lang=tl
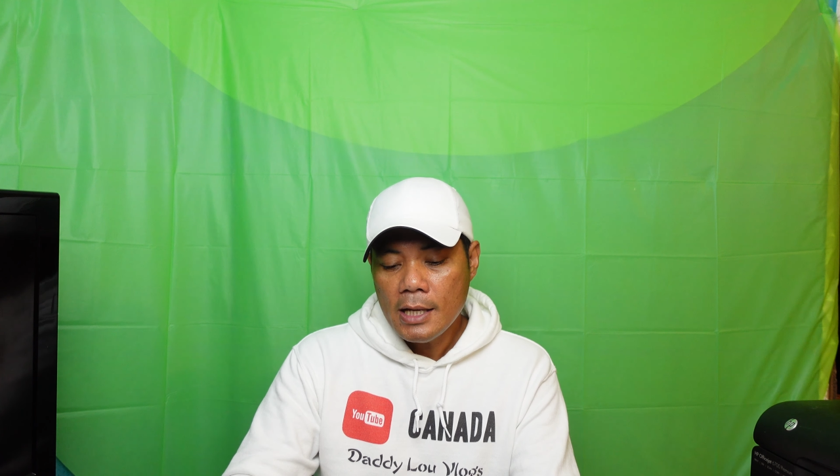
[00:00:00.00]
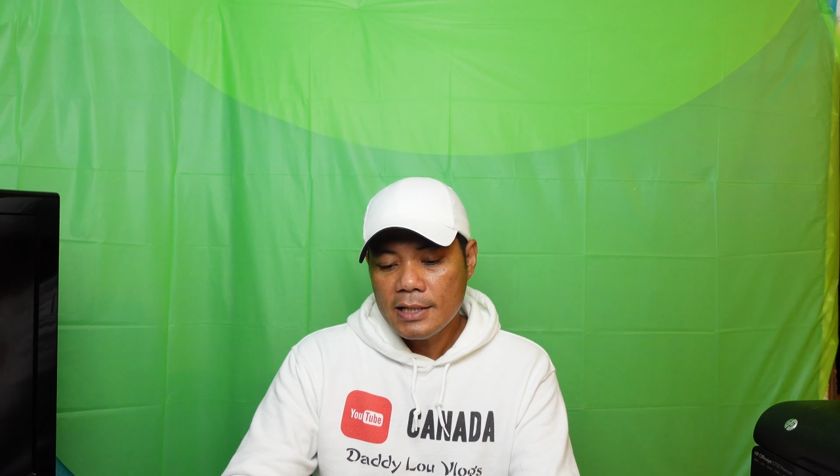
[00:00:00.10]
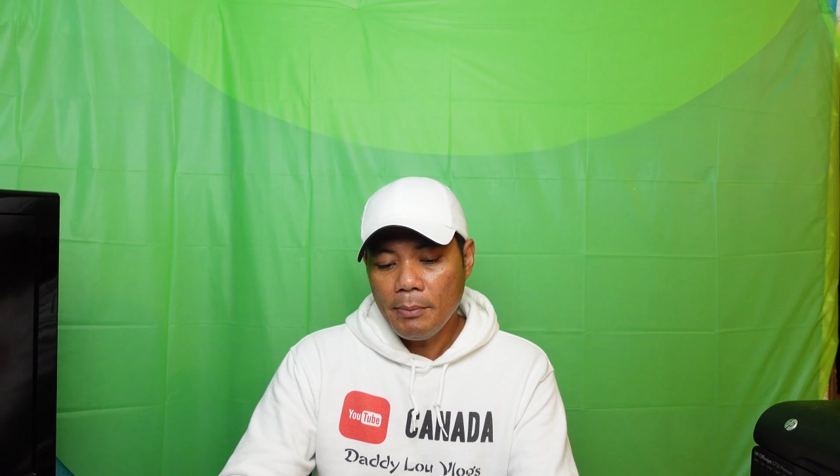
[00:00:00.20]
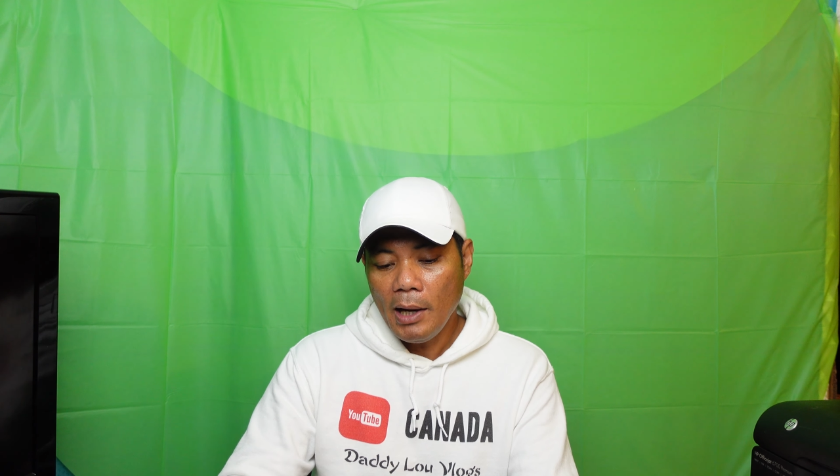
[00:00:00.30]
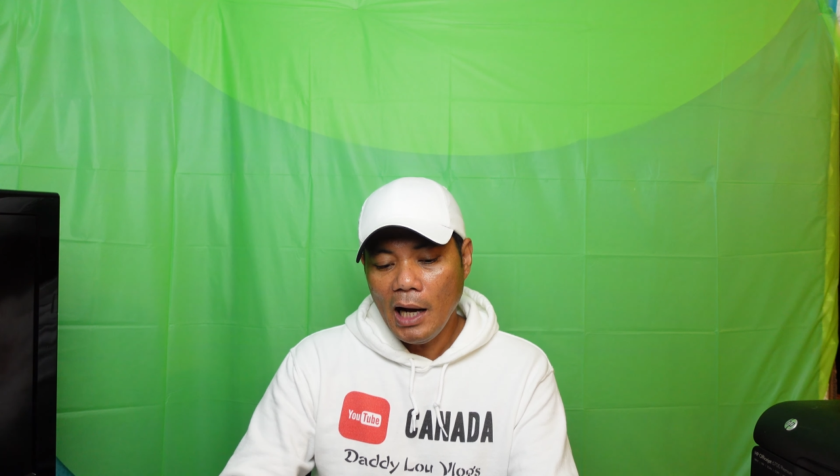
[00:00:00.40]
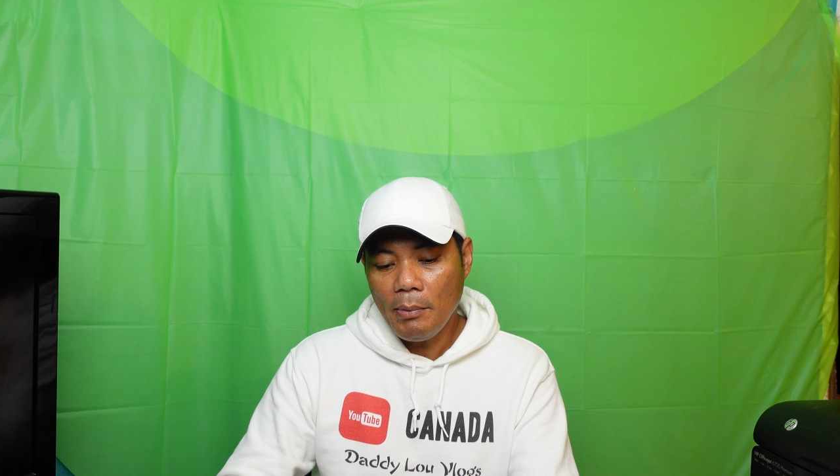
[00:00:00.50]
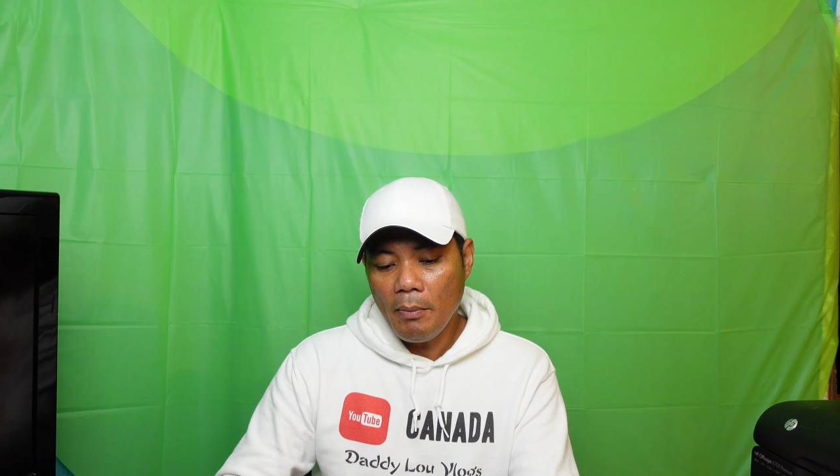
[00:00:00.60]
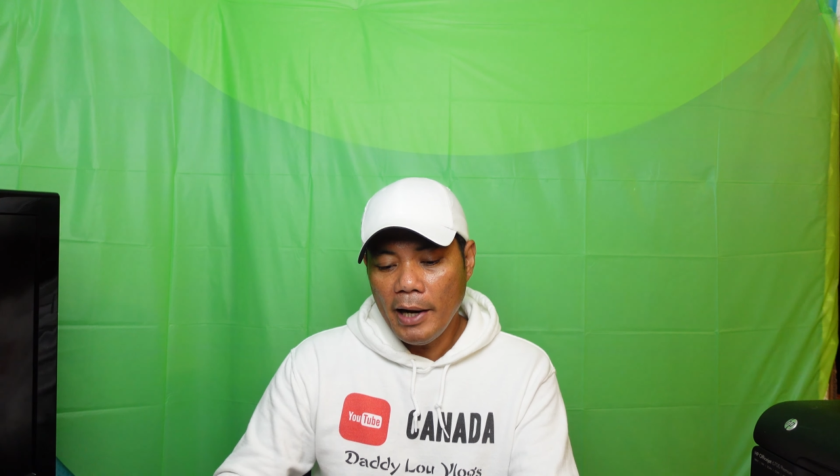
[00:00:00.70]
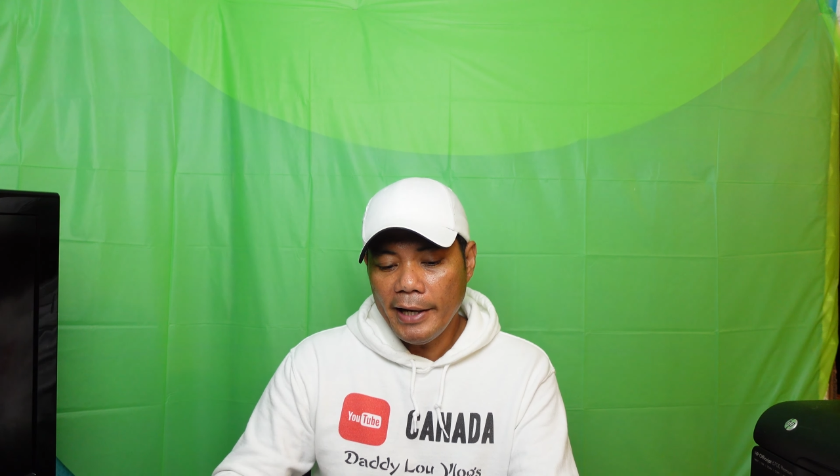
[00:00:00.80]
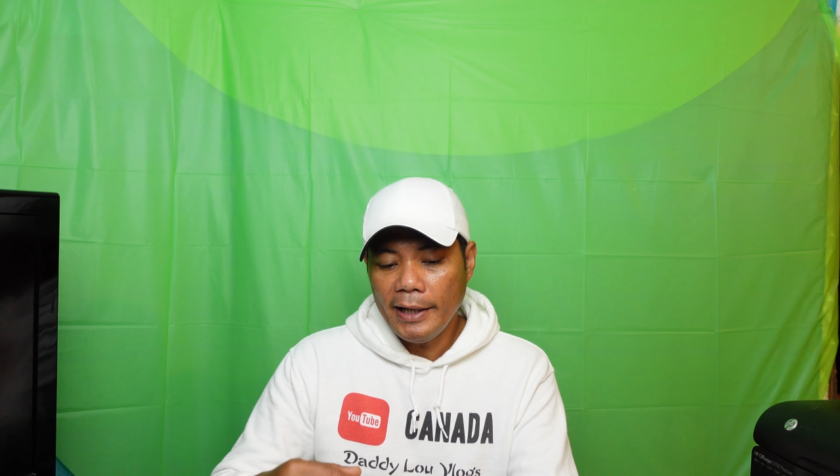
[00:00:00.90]
Sa mga
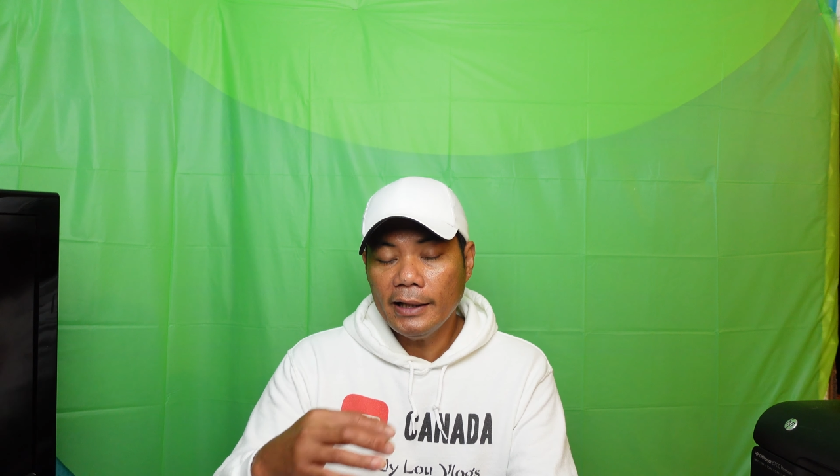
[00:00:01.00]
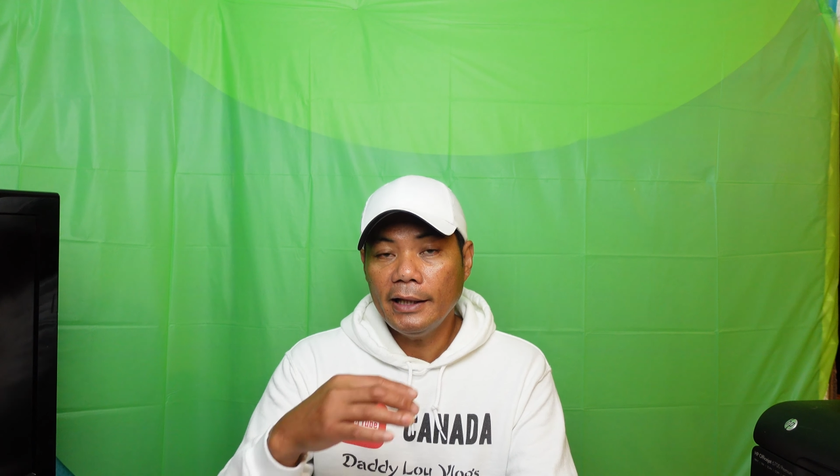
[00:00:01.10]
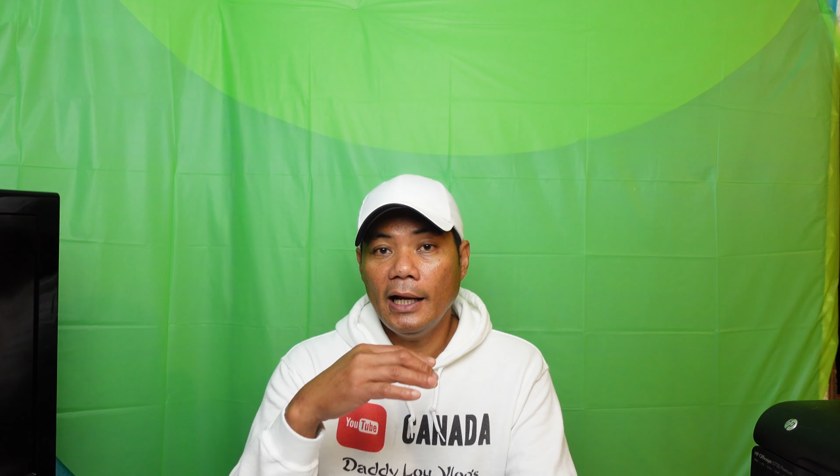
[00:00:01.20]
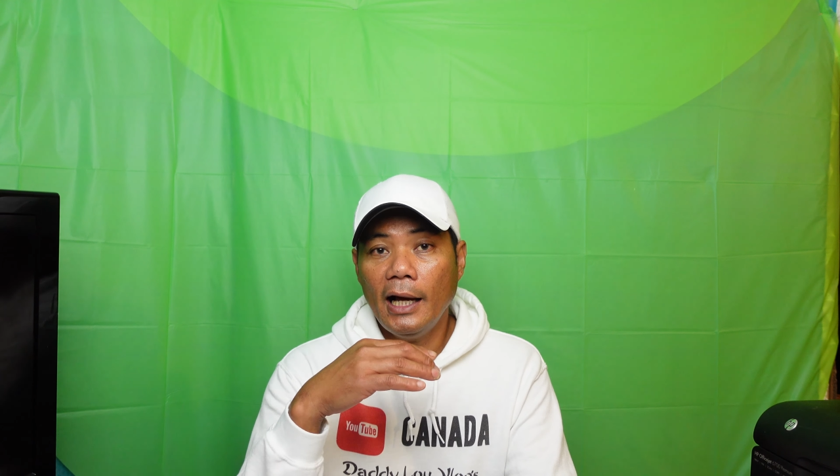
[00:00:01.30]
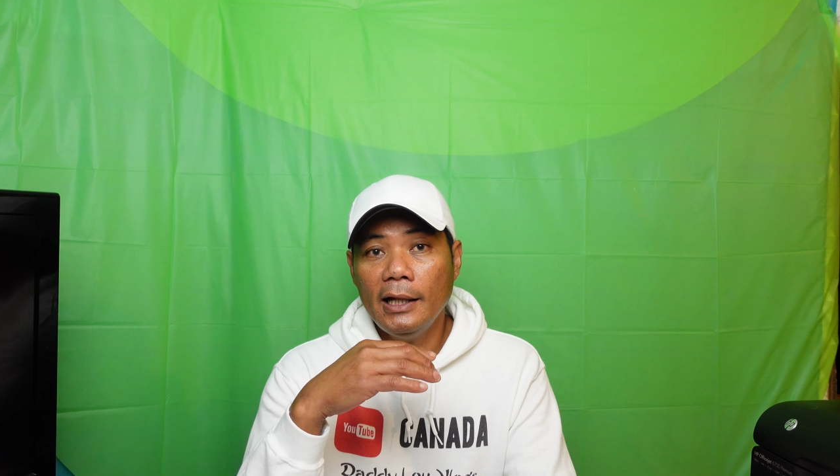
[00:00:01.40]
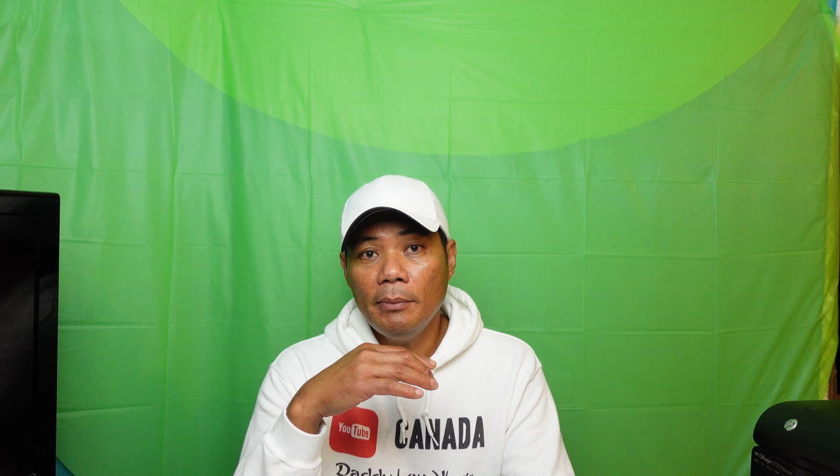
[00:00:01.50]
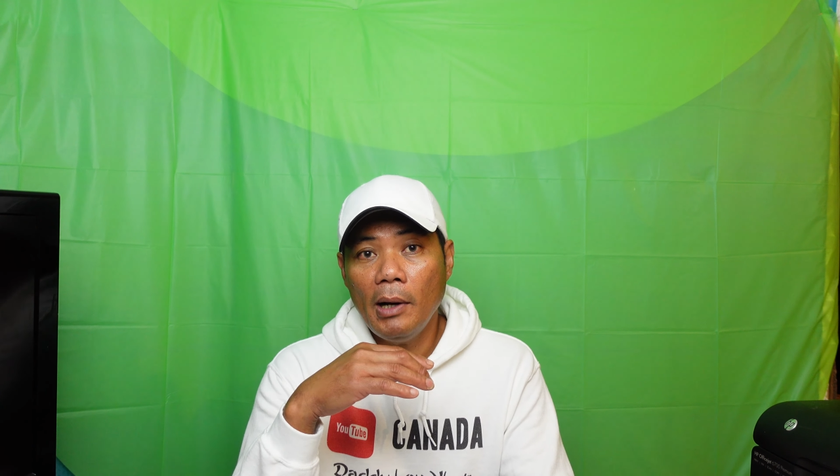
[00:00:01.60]
kababayan natin na hindi